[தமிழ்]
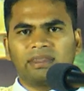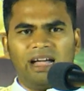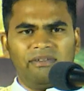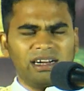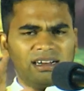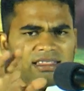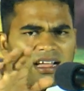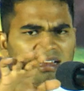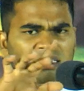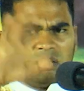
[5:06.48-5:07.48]

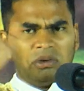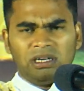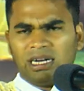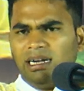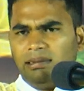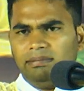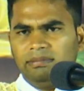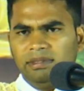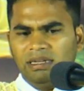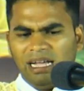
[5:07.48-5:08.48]
அவர்கள்தான் குருக்கள்
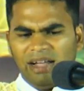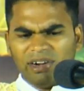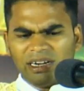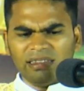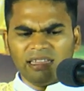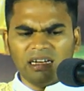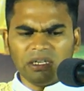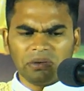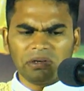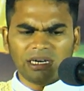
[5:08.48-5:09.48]
அவர்கள்தான்
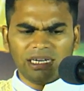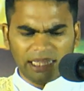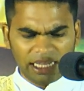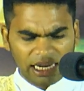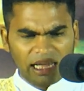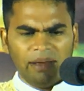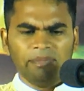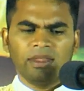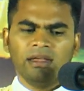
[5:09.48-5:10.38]
குருக்கள் இதை நாம்